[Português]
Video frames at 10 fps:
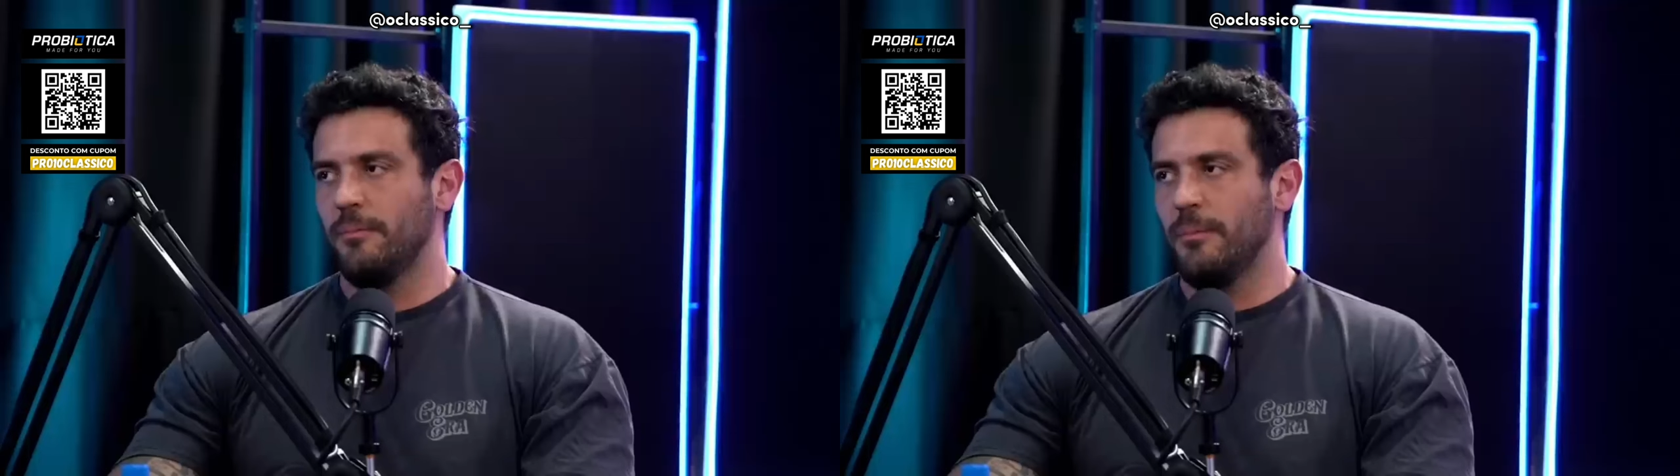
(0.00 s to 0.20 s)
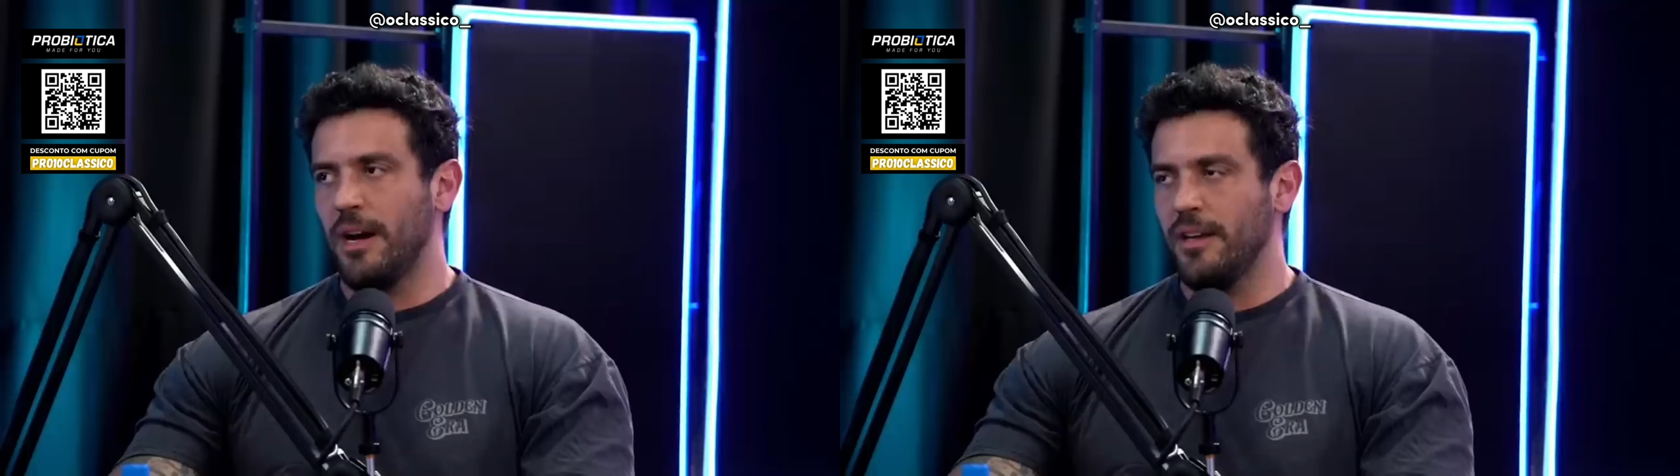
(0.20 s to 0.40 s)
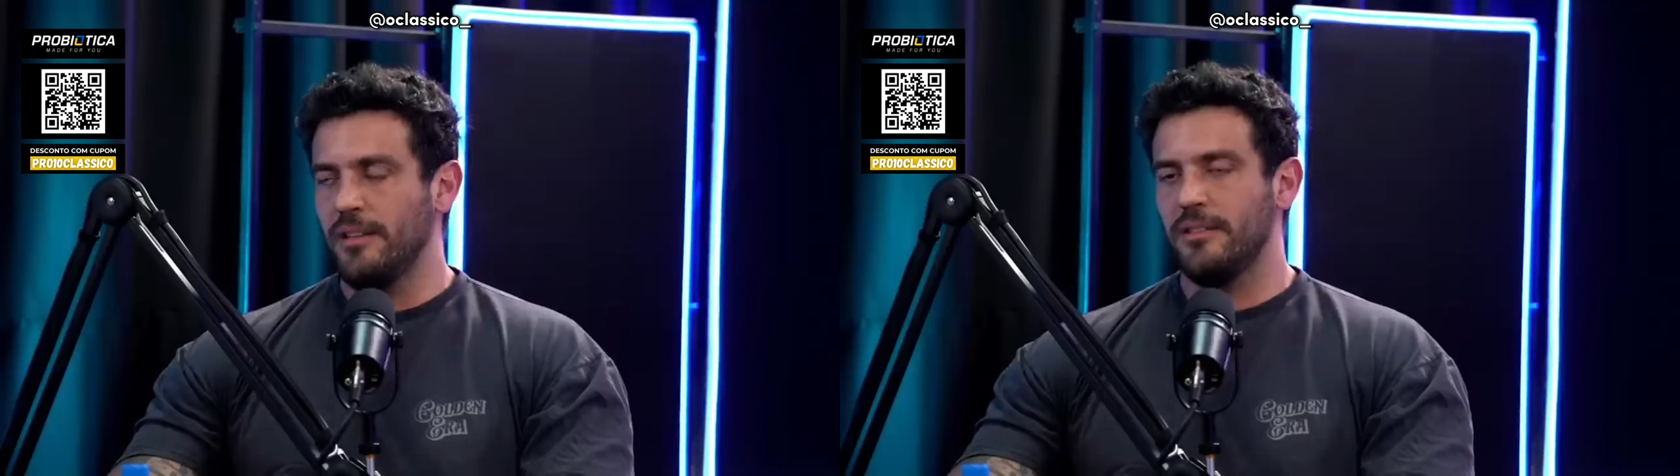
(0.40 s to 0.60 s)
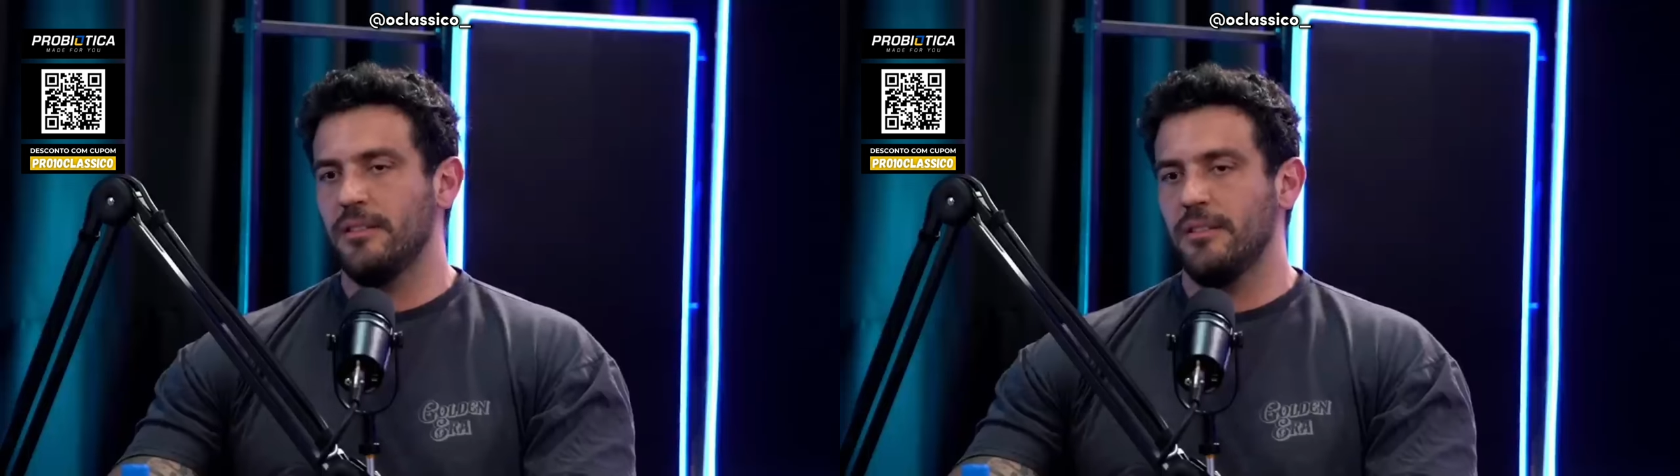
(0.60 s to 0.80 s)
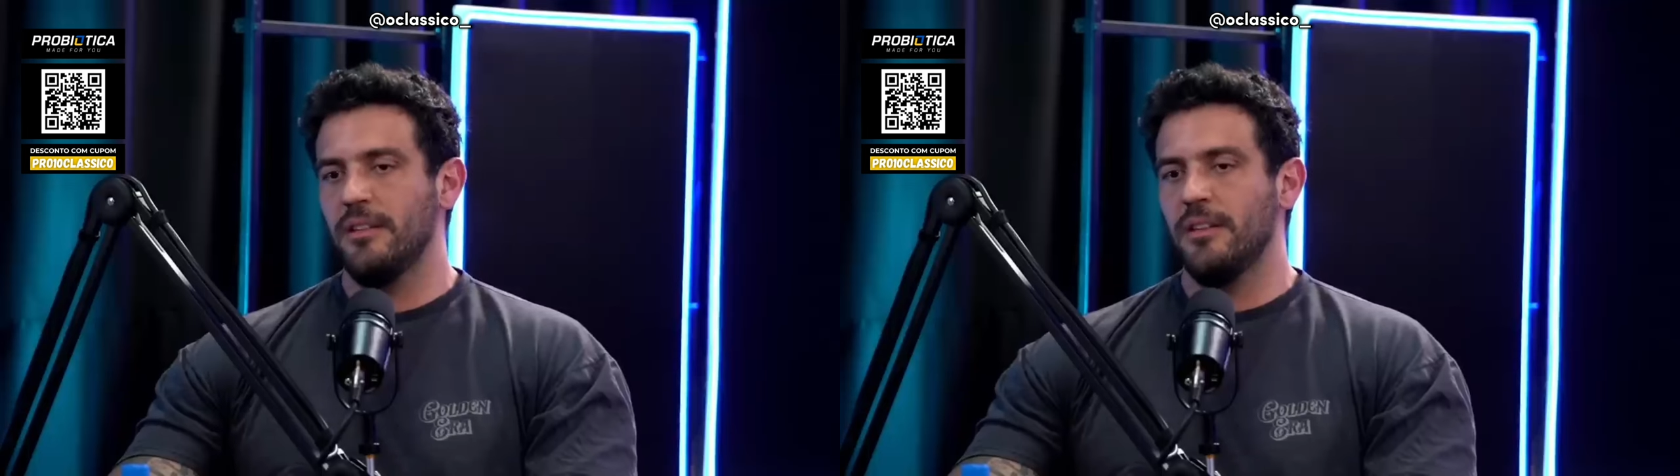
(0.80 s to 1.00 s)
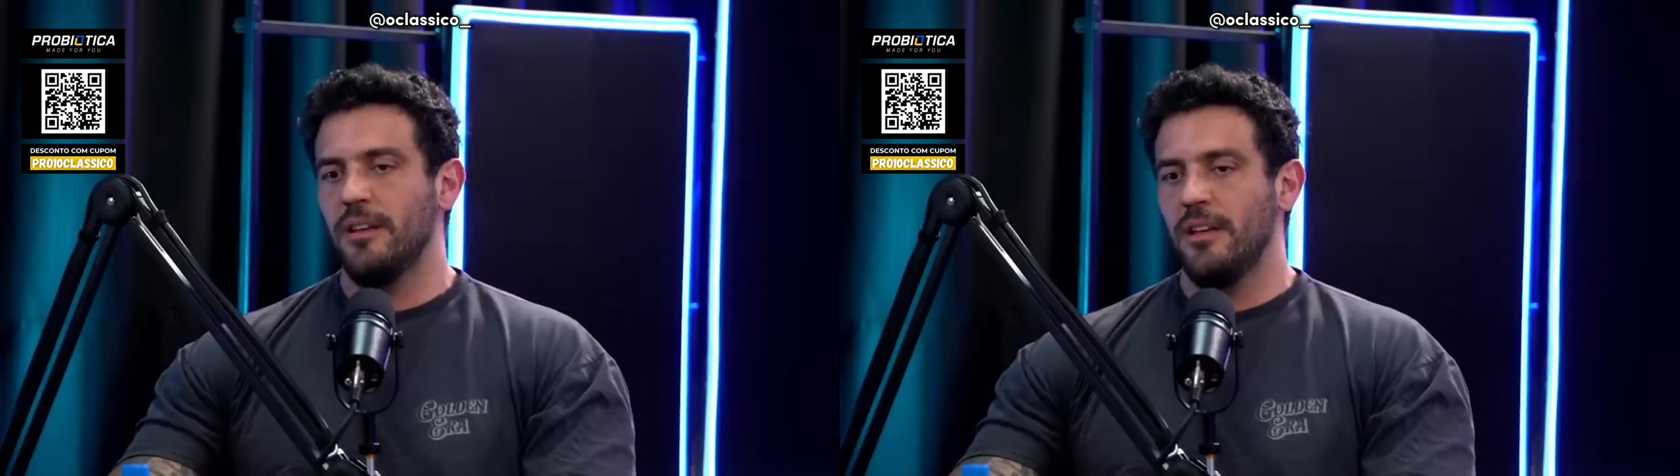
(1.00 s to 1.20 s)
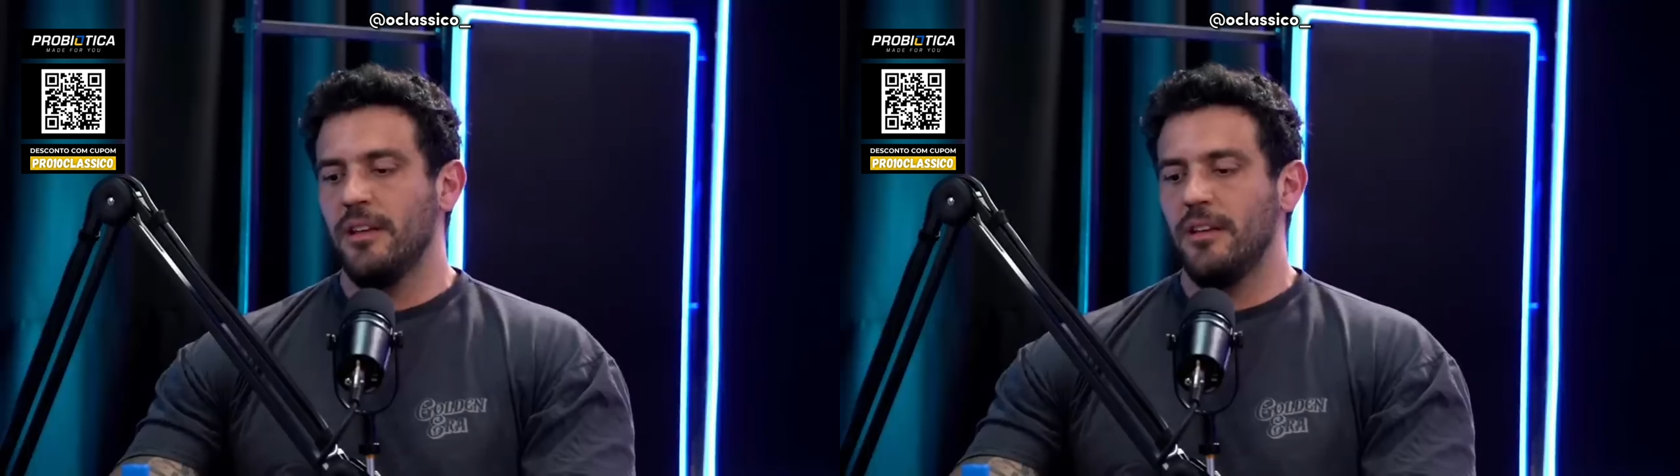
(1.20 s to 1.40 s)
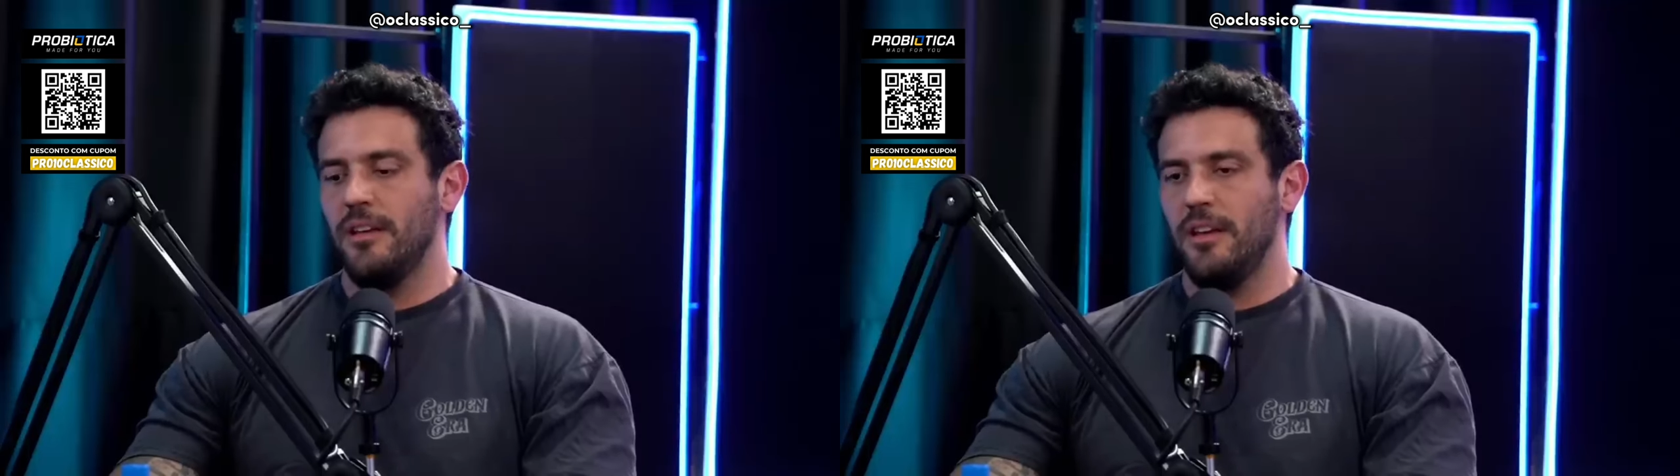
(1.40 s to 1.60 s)
mas
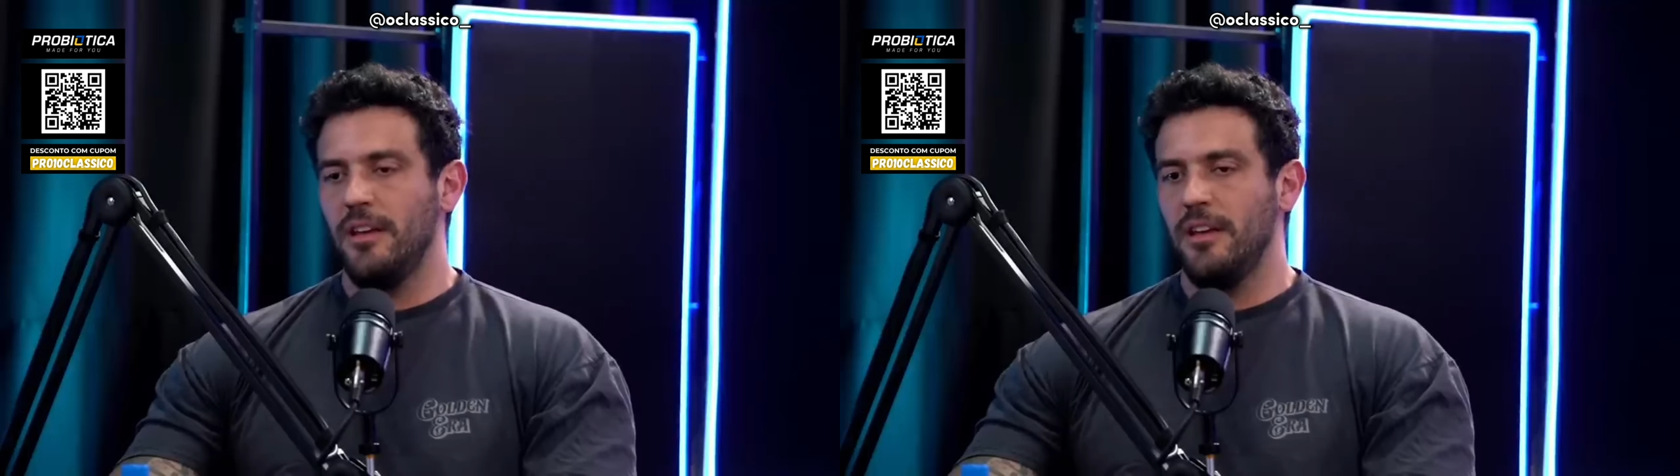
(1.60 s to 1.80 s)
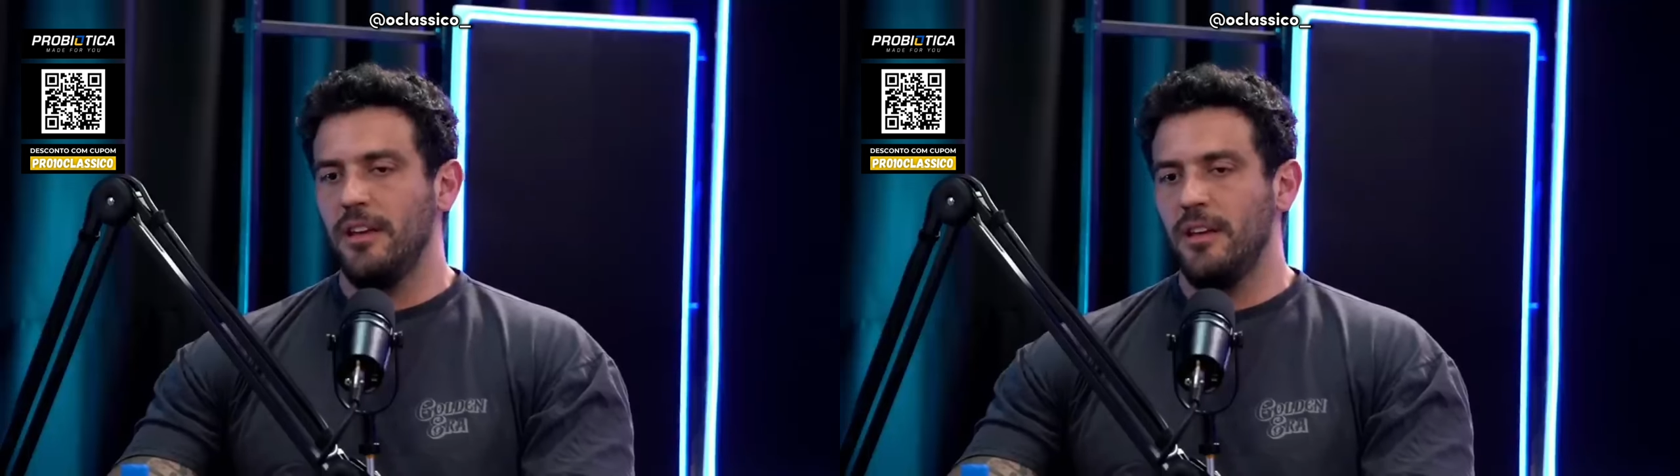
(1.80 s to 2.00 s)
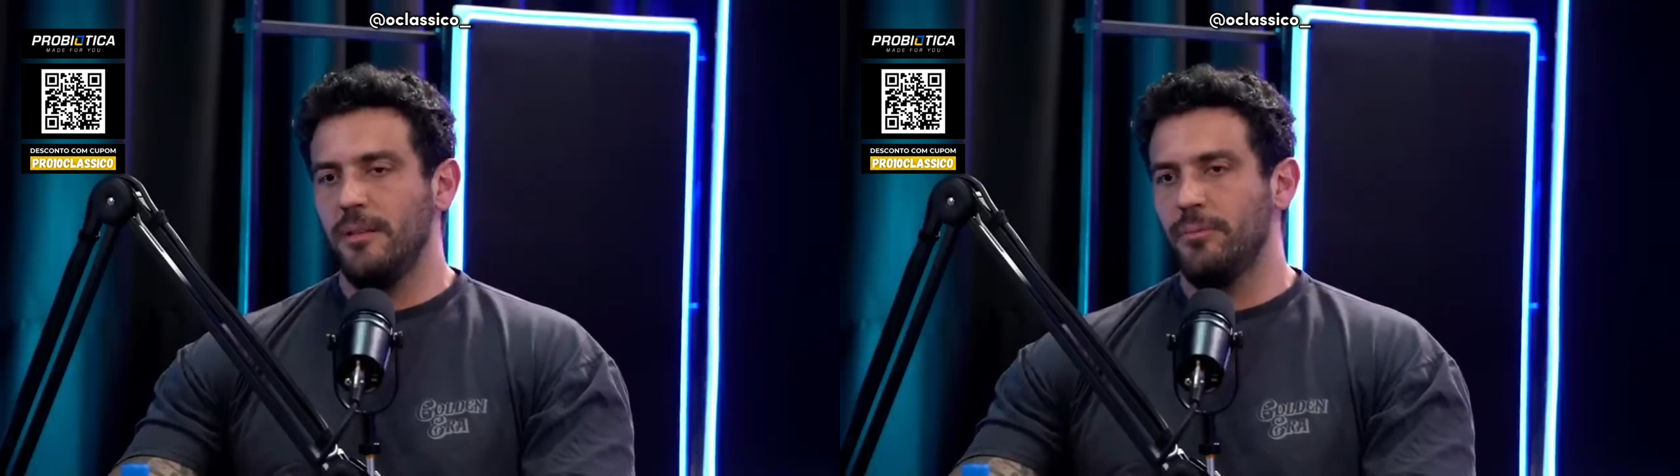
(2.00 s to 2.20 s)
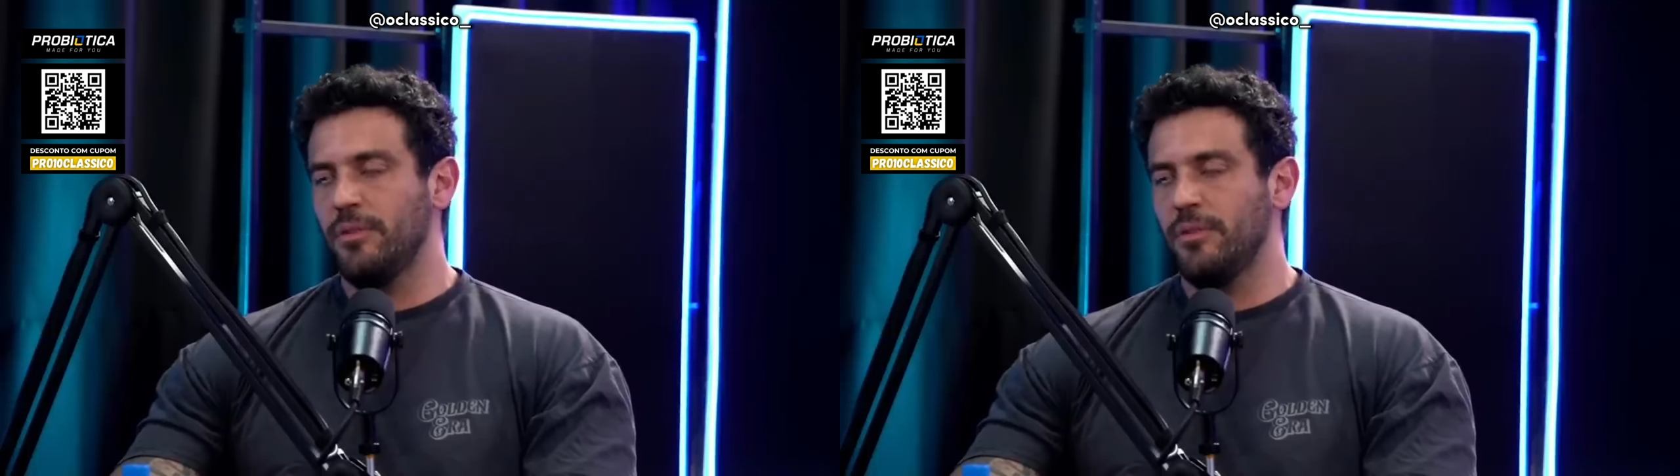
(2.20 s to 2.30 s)
e